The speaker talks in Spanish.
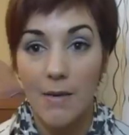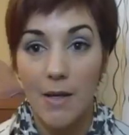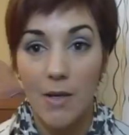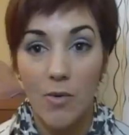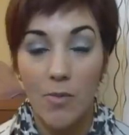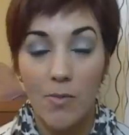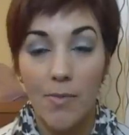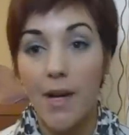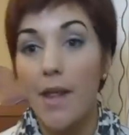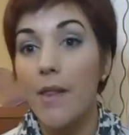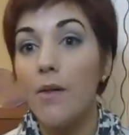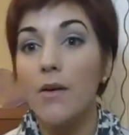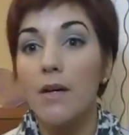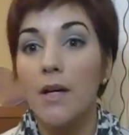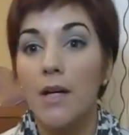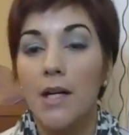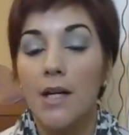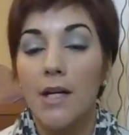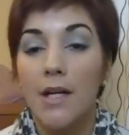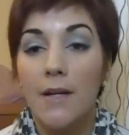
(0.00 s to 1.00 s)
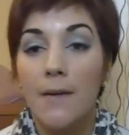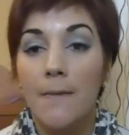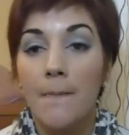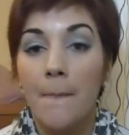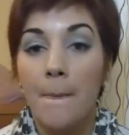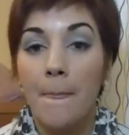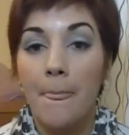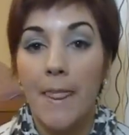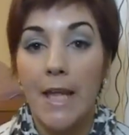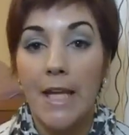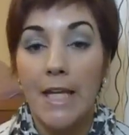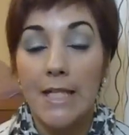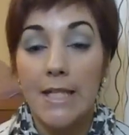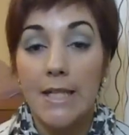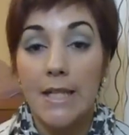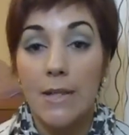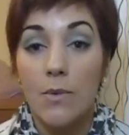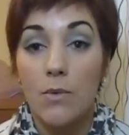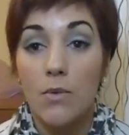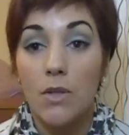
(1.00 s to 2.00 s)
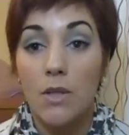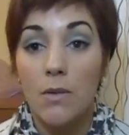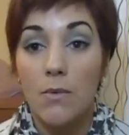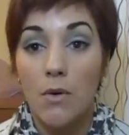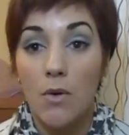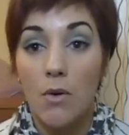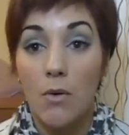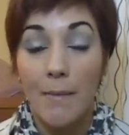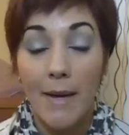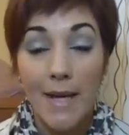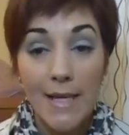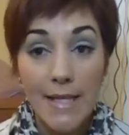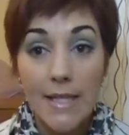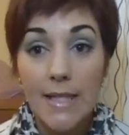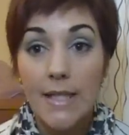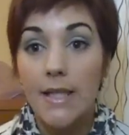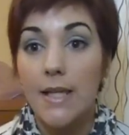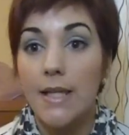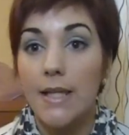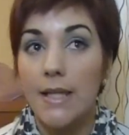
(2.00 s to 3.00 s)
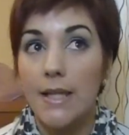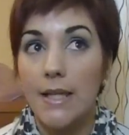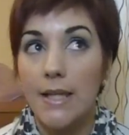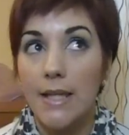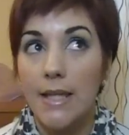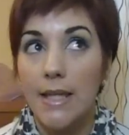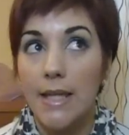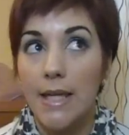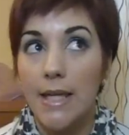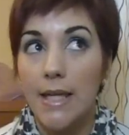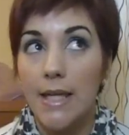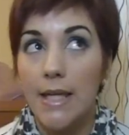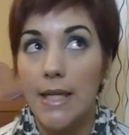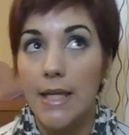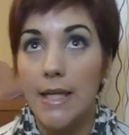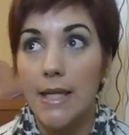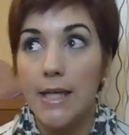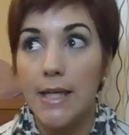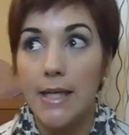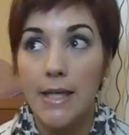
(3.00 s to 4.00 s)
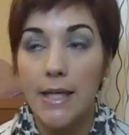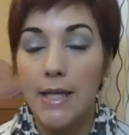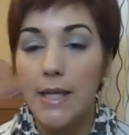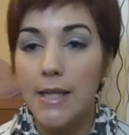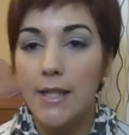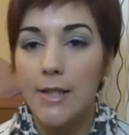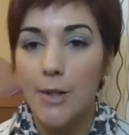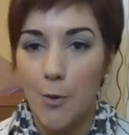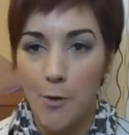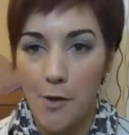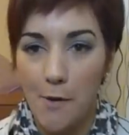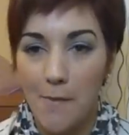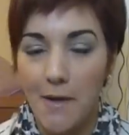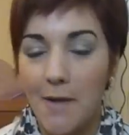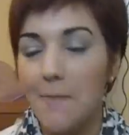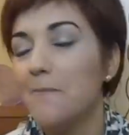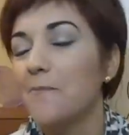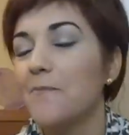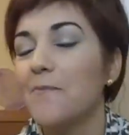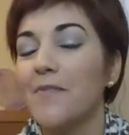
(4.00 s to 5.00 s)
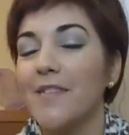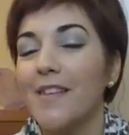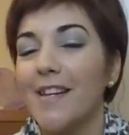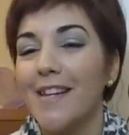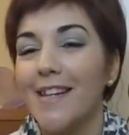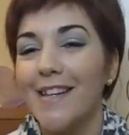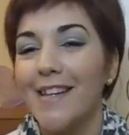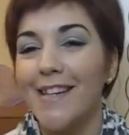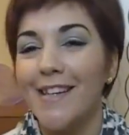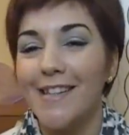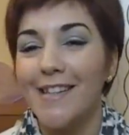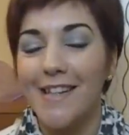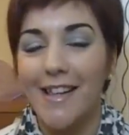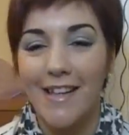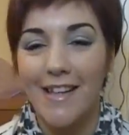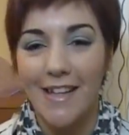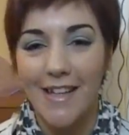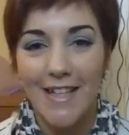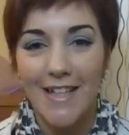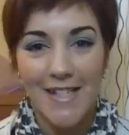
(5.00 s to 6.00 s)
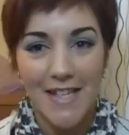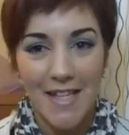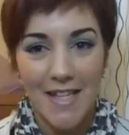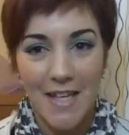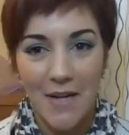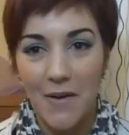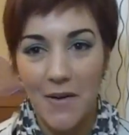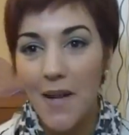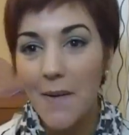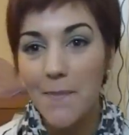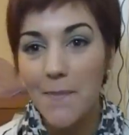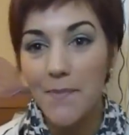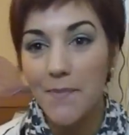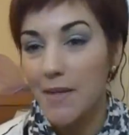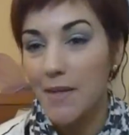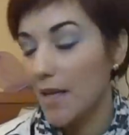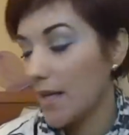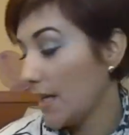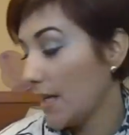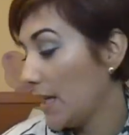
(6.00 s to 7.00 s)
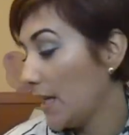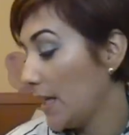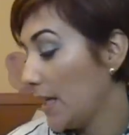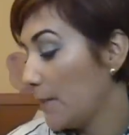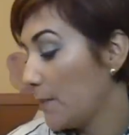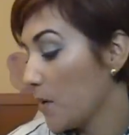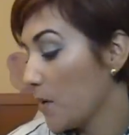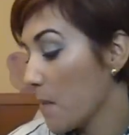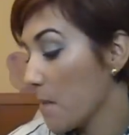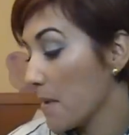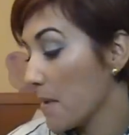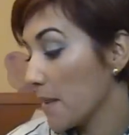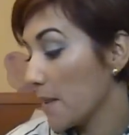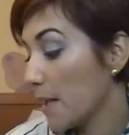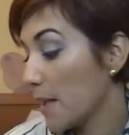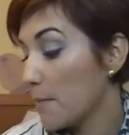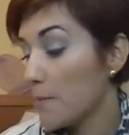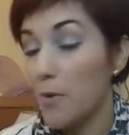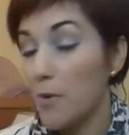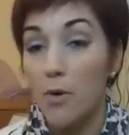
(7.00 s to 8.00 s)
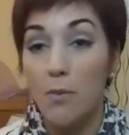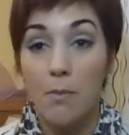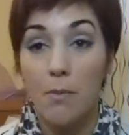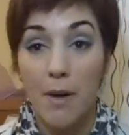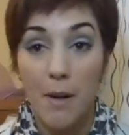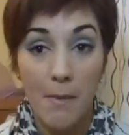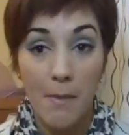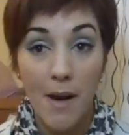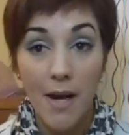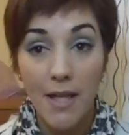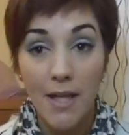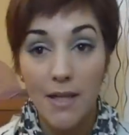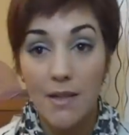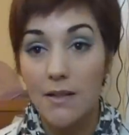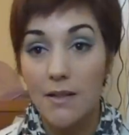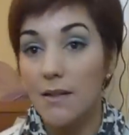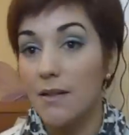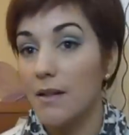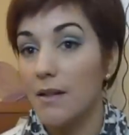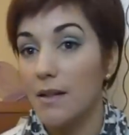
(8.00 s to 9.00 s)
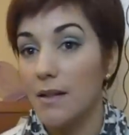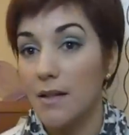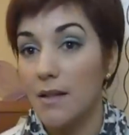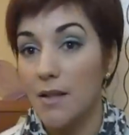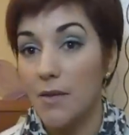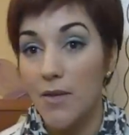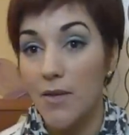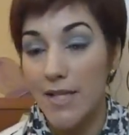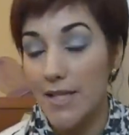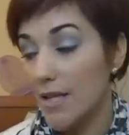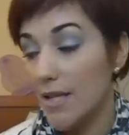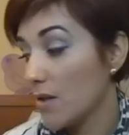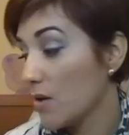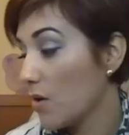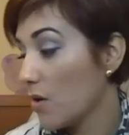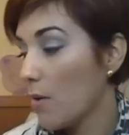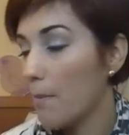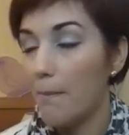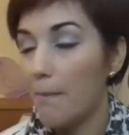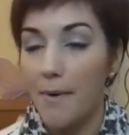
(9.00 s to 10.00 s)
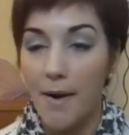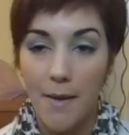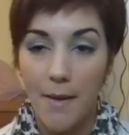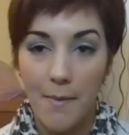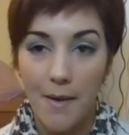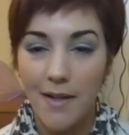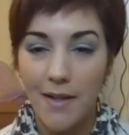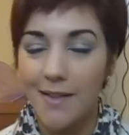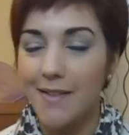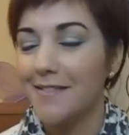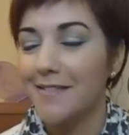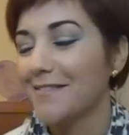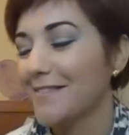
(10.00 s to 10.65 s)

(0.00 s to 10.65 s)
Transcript: me he comprado en este último mes eh, de noviembre. Y nada, quería enseñarosla. Eh, voy a empezar por Primark, eh, no ha sido, o Primark,